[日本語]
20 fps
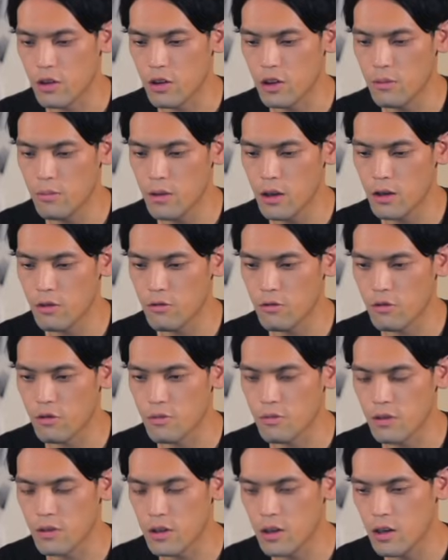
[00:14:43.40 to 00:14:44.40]
た 2m
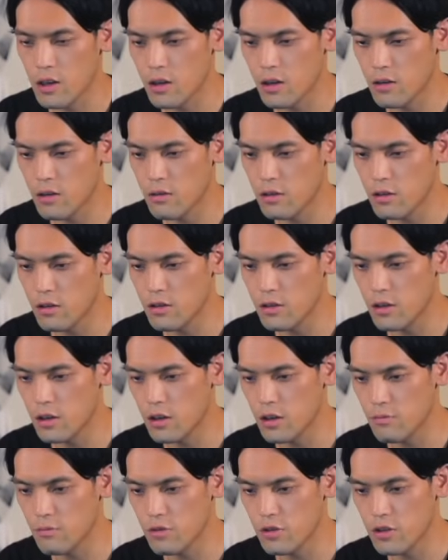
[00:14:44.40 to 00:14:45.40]
でも2 0 0 0
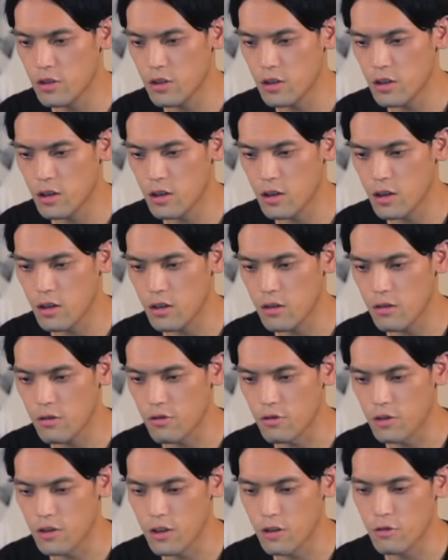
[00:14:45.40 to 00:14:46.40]
円もしなかっ
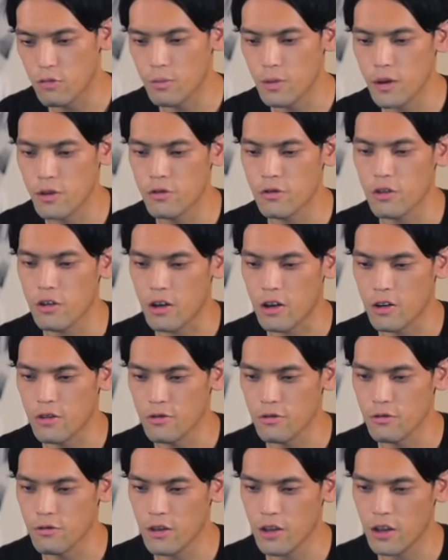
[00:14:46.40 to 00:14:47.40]
たお1690円か
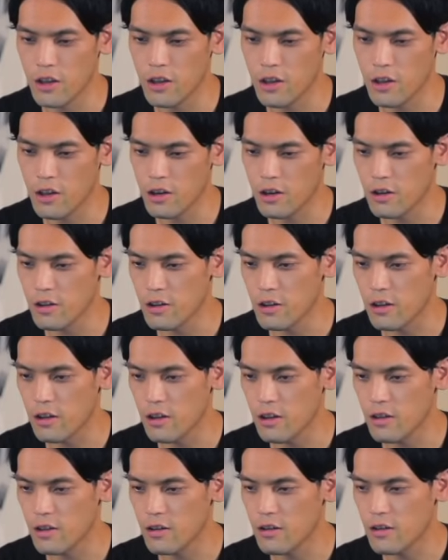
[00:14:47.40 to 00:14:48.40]
そんなに値段変わらない
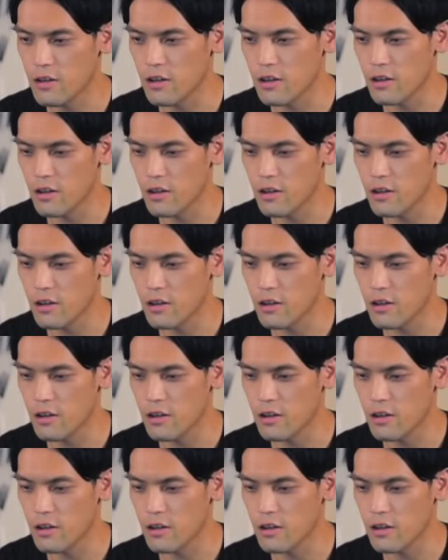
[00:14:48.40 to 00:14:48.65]
んでは